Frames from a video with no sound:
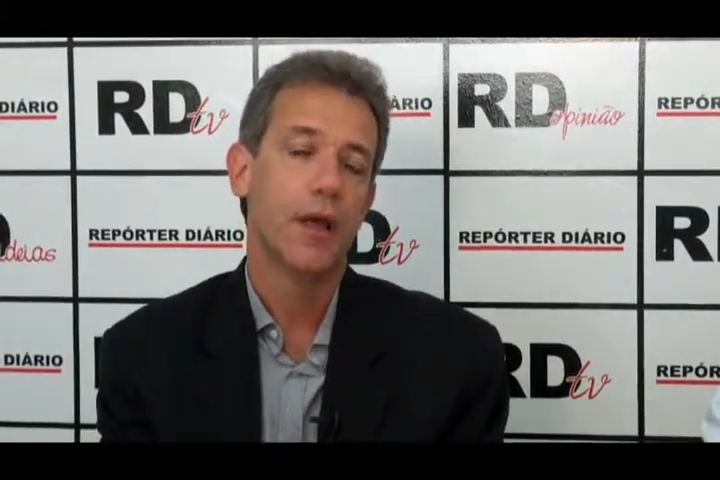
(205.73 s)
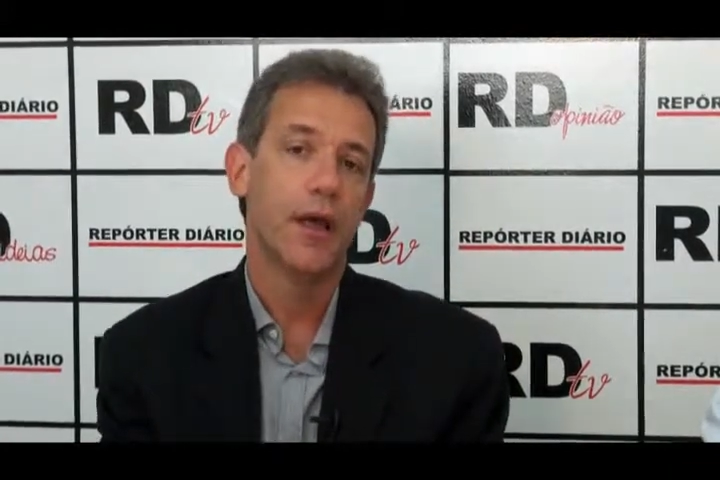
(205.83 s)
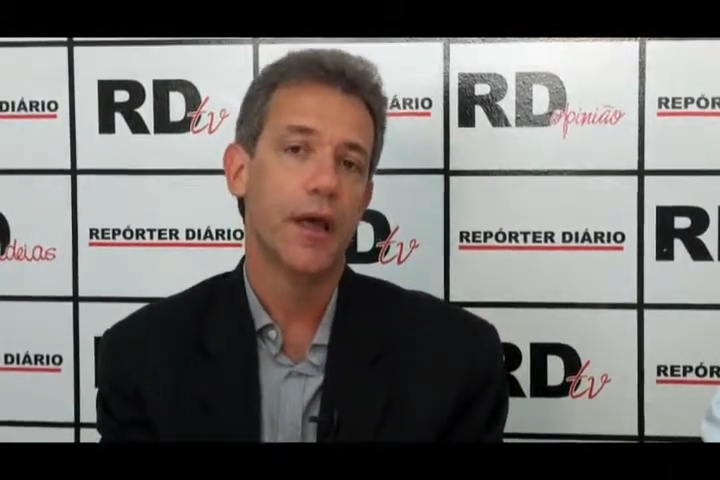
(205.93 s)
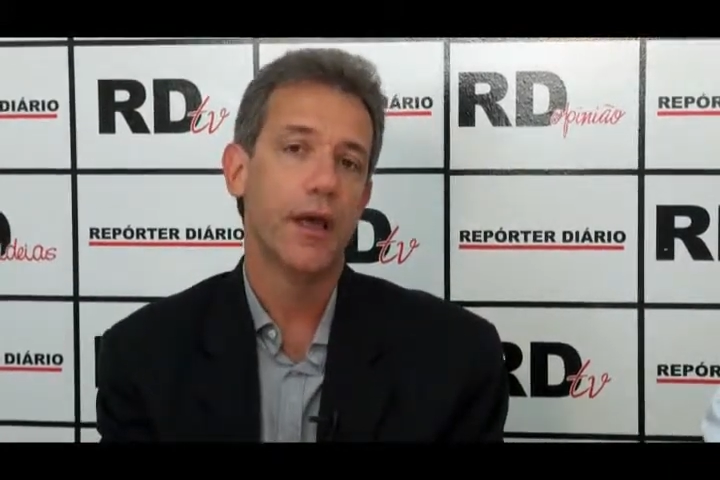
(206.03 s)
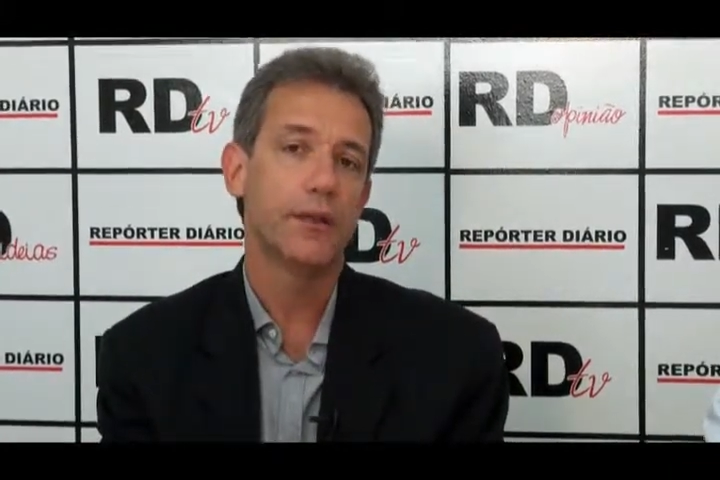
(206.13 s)

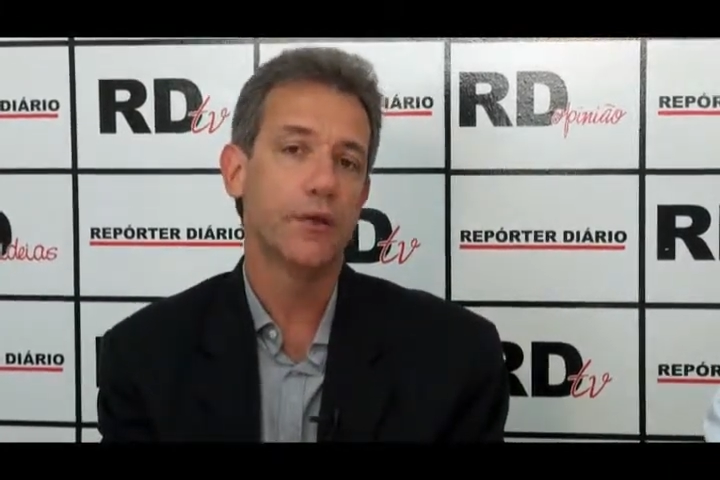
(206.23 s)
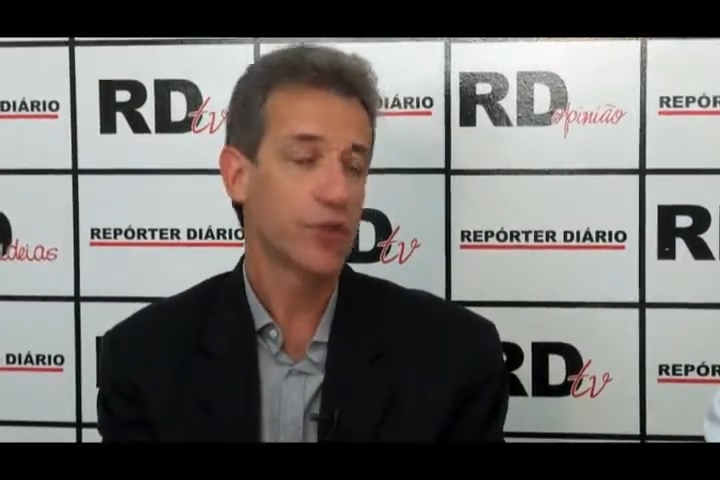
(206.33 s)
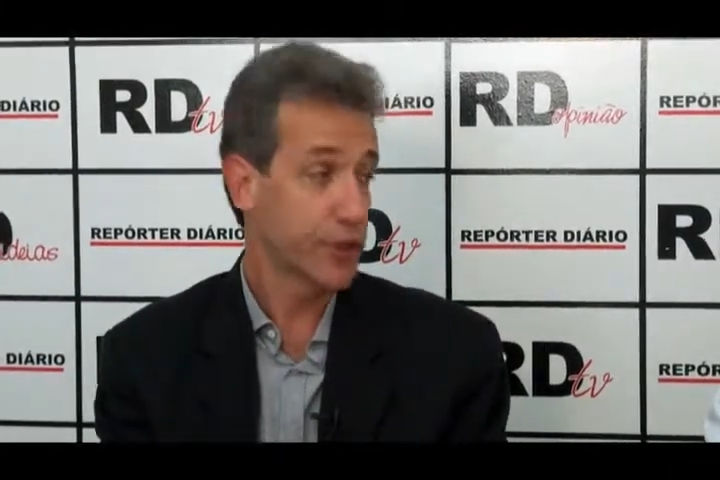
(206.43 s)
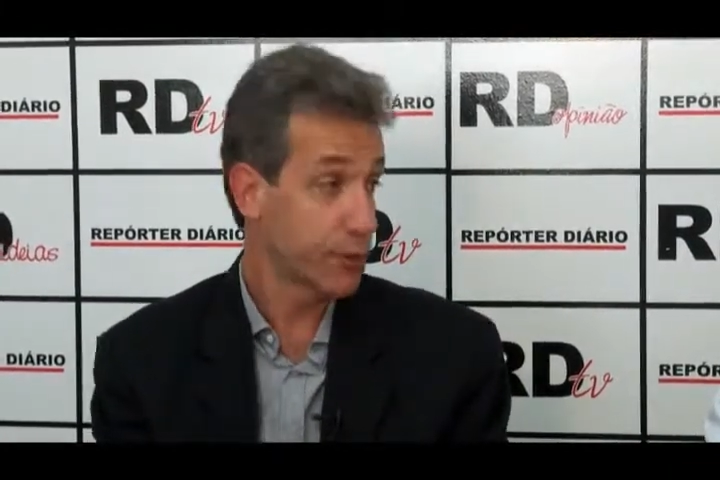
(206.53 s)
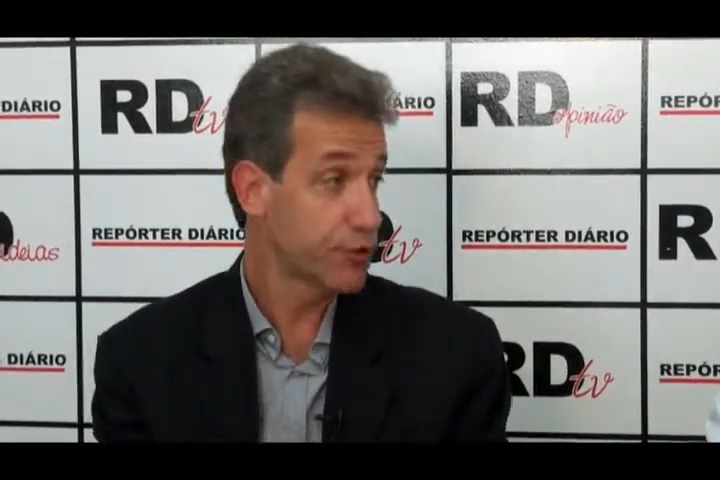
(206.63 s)
É, então
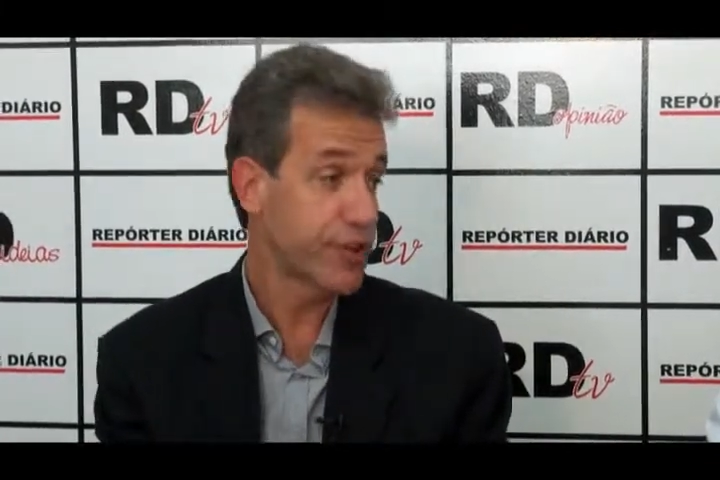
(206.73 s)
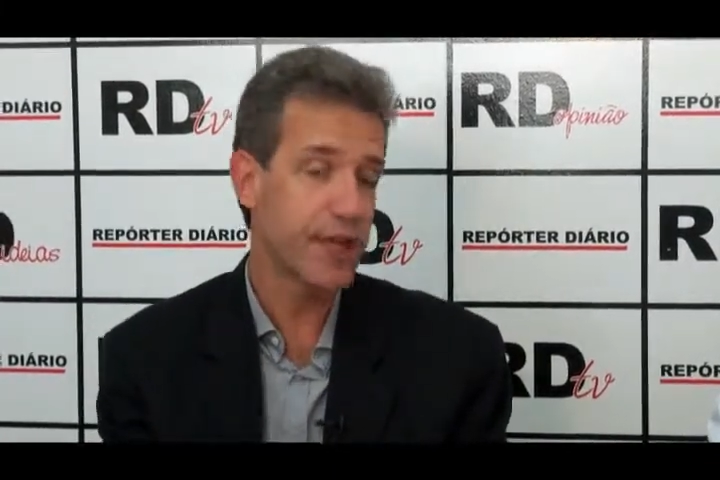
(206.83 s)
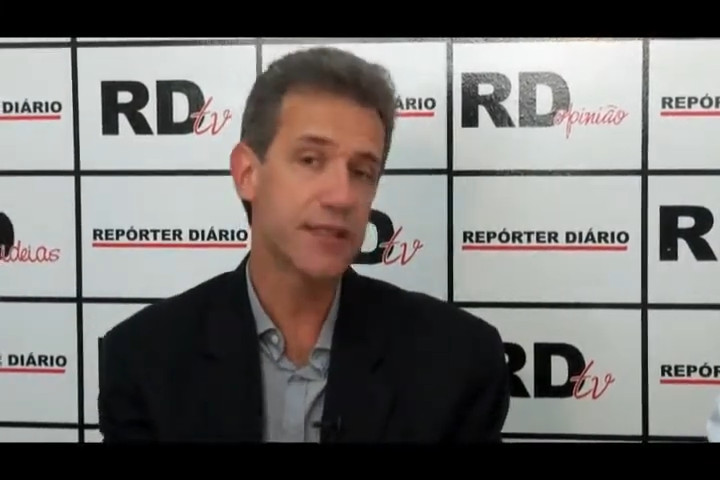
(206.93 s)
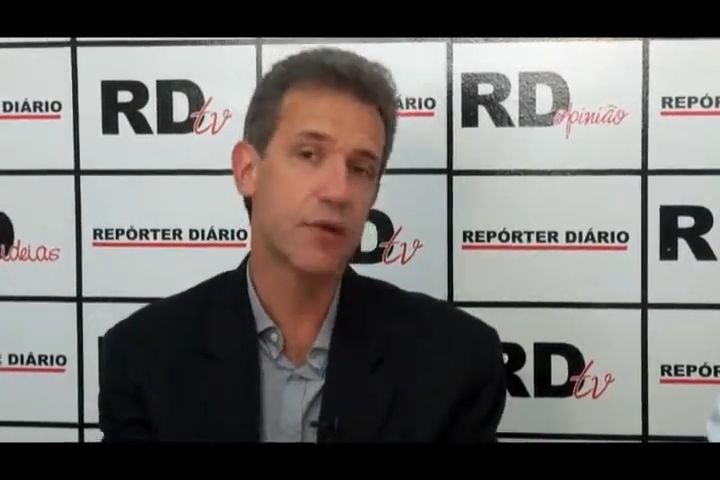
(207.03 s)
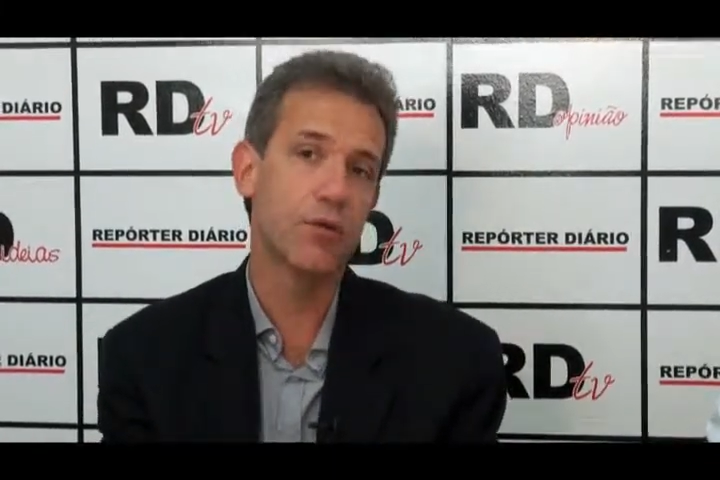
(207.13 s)
nós já temos
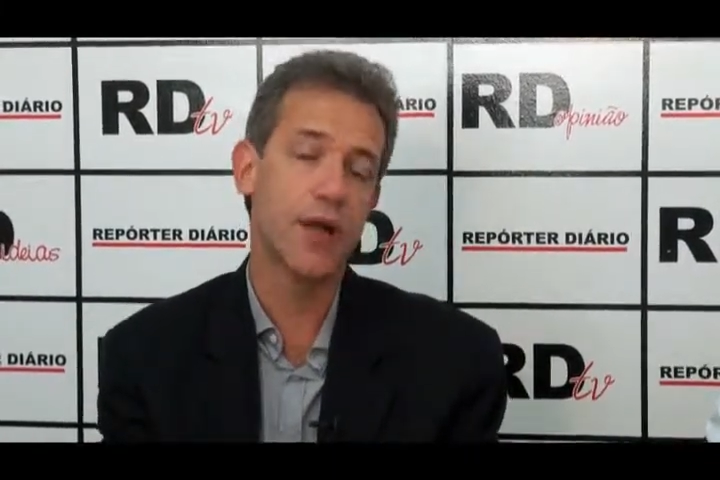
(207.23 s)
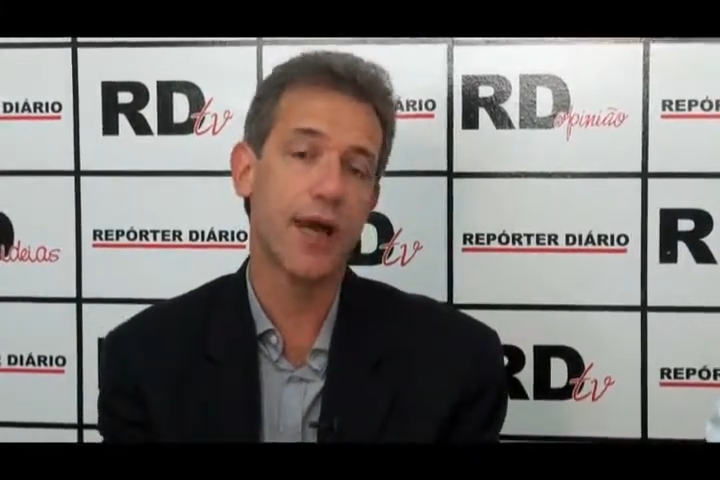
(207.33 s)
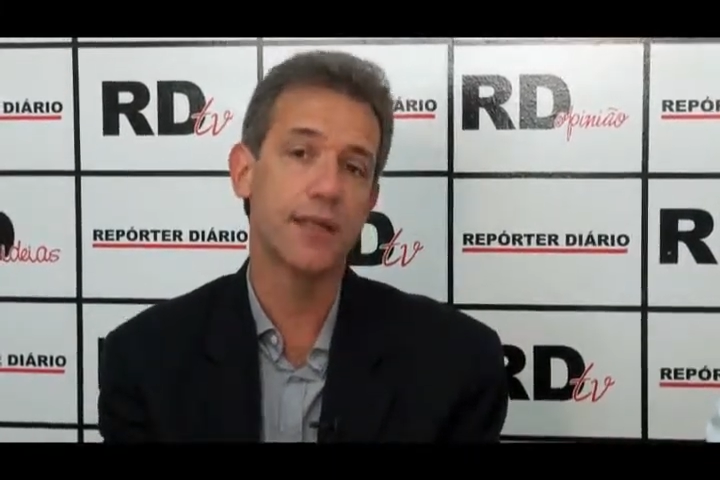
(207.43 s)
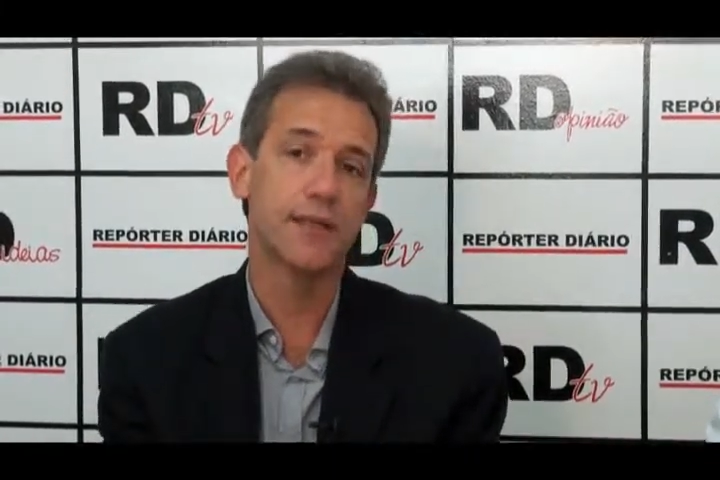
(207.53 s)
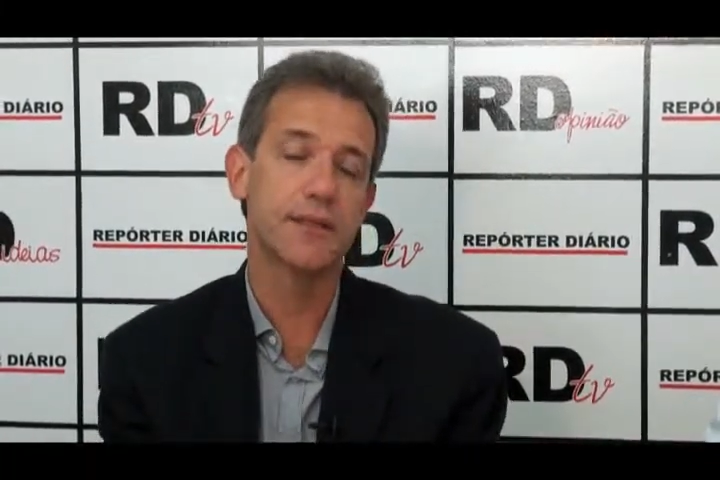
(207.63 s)
seis
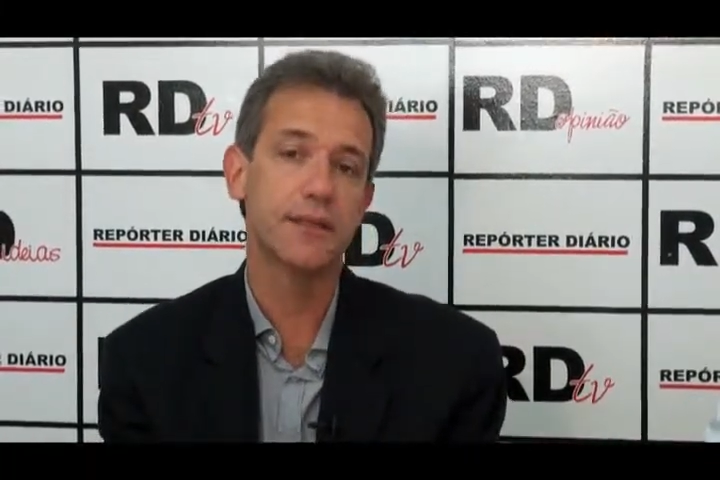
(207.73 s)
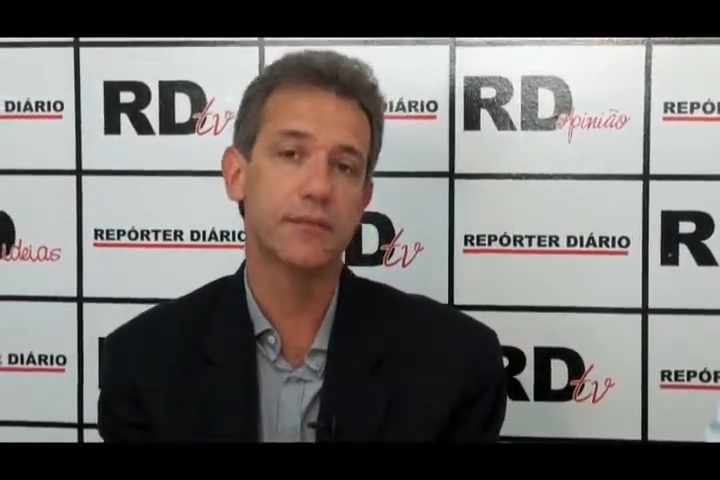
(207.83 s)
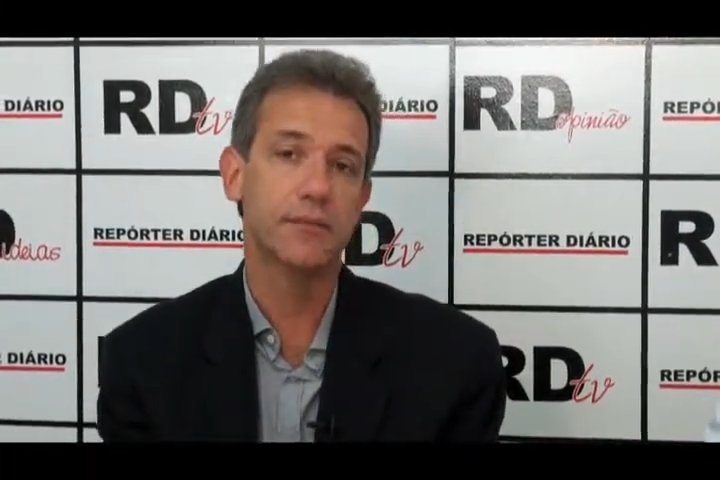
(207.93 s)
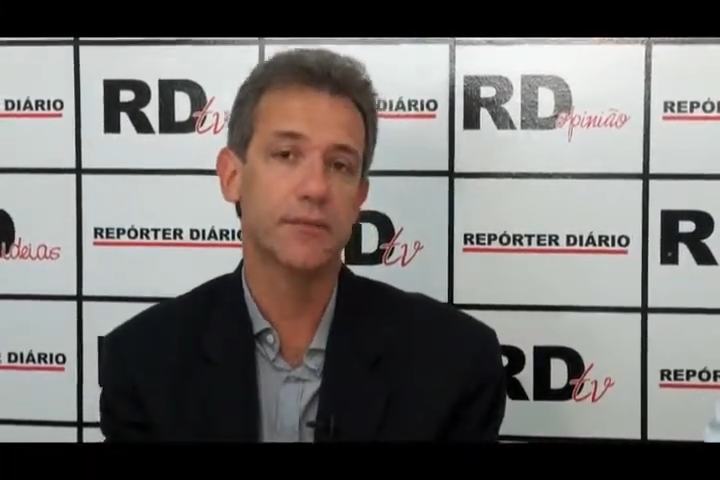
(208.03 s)
inauguradas.